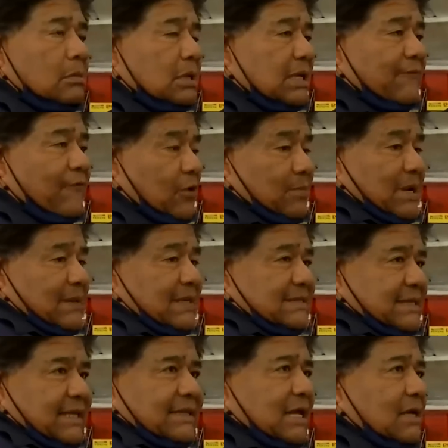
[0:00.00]
en forma de
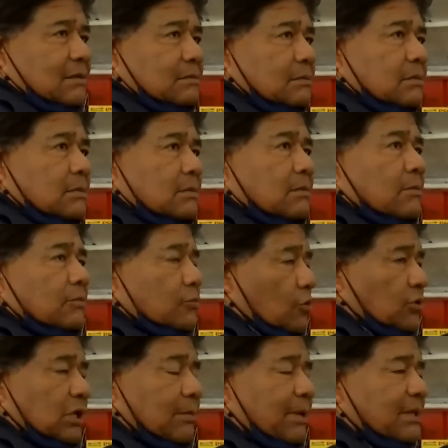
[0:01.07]
Z,
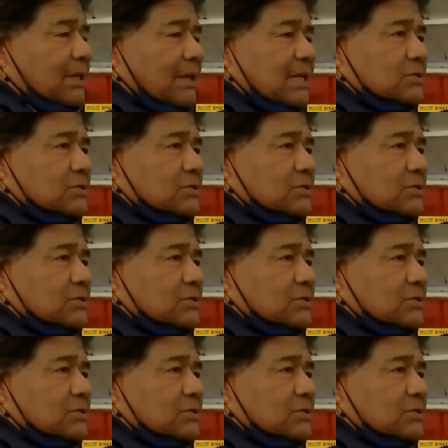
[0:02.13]
totalmente